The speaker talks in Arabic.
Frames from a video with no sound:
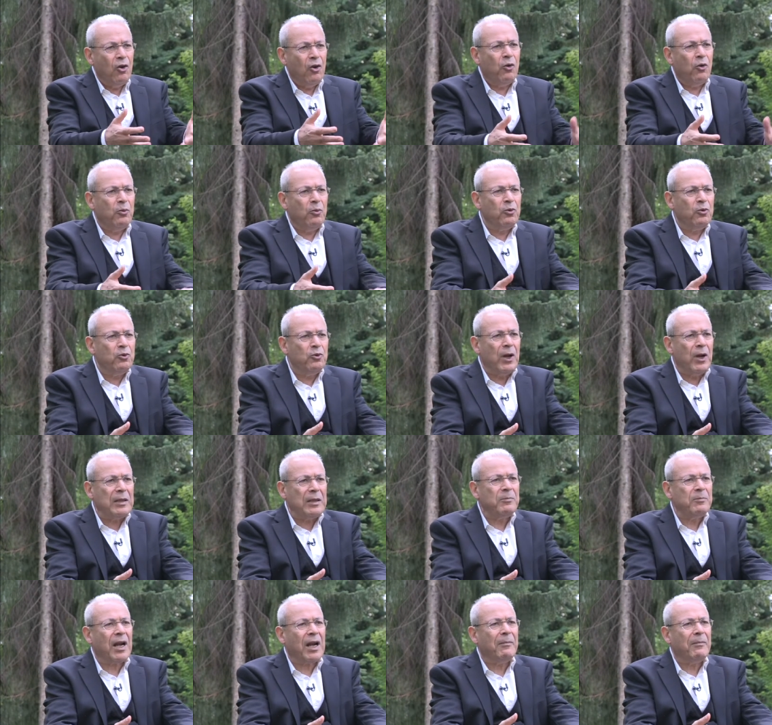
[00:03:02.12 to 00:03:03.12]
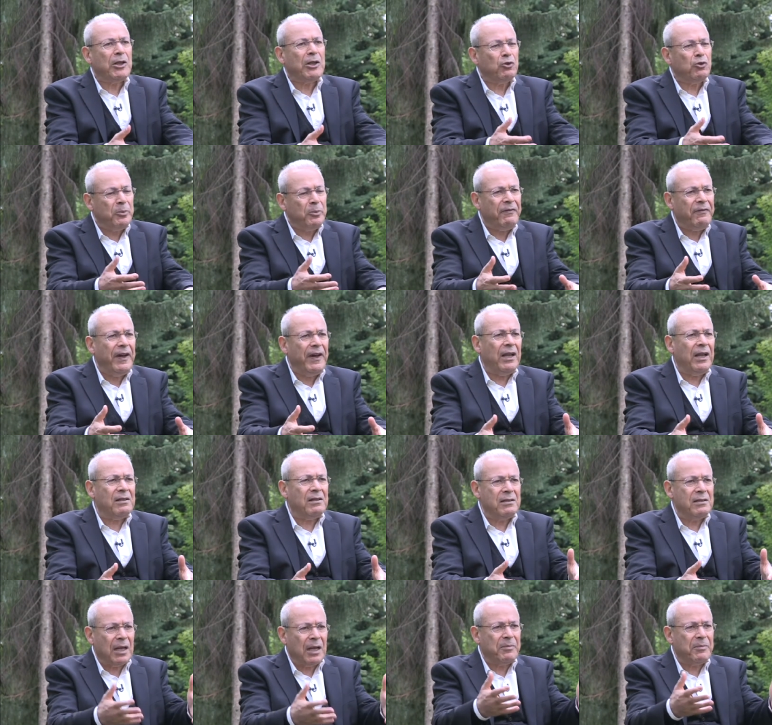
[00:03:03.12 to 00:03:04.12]
ويولد من رماده
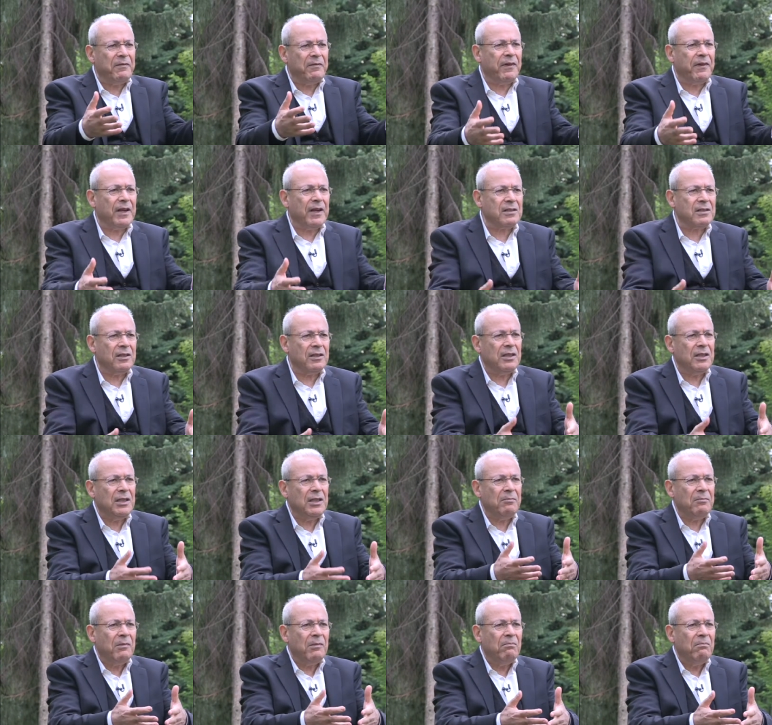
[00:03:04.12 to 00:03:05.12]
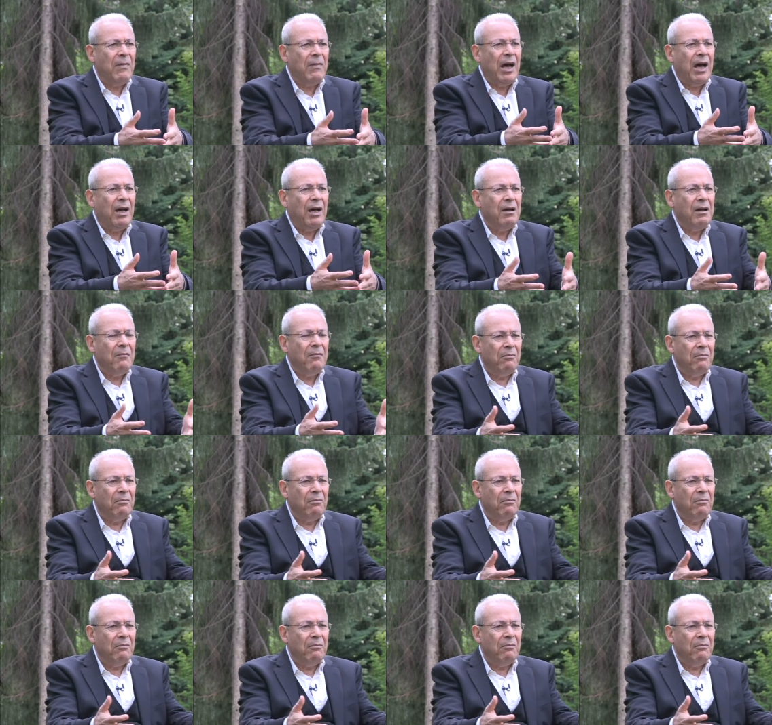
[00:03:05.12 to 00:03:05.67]
وبالفعل نكبه الفلسطينيين ما